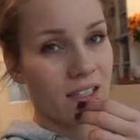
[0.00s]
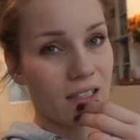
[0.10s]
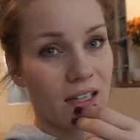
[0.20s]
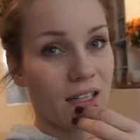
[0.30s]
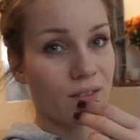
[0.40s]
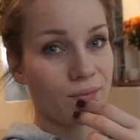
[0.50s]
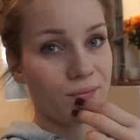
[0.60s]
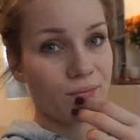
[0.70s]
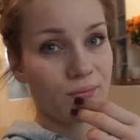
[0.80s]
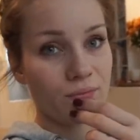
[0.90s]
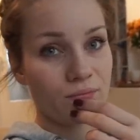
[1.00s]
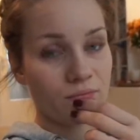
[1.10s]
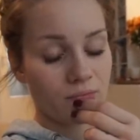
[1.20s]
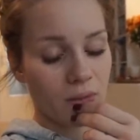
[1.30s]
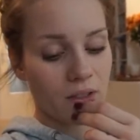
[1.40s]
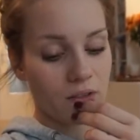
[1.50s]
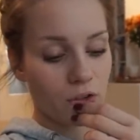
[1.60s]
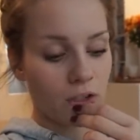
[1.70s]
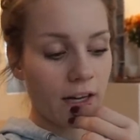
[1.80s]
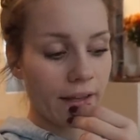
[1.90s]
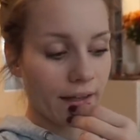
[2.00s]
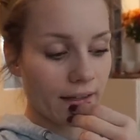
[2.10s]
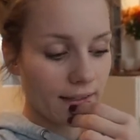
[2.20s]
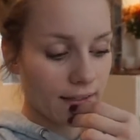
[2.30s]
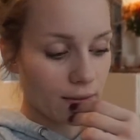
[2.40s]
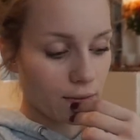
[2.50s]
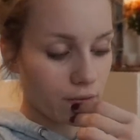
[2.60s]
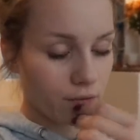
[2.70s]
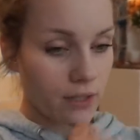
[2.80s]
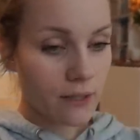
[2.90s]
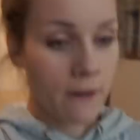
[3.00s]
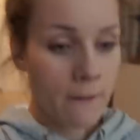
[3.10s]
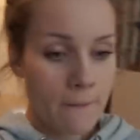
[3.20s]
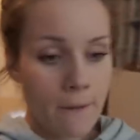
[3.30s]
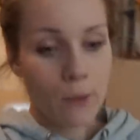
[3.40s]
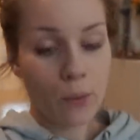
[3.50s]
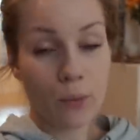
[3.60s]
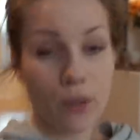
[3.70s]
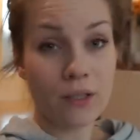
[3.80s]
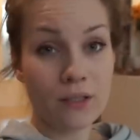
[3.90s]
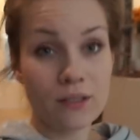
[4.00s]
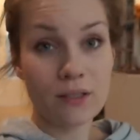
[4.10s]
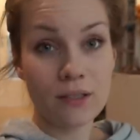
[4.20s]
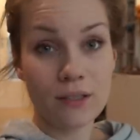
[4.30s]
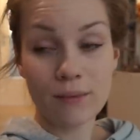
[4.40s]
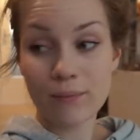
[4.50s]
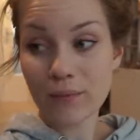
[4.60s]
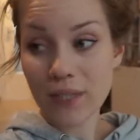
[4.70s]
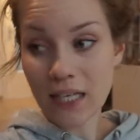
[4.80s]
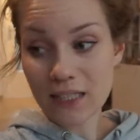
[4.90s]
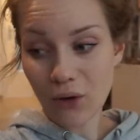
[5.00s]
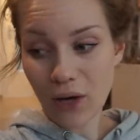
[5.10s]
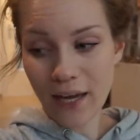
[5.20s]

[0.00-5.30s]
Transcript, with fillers: ja, man, total ärgerlich irgendwie. Und ähm, ich hatte auch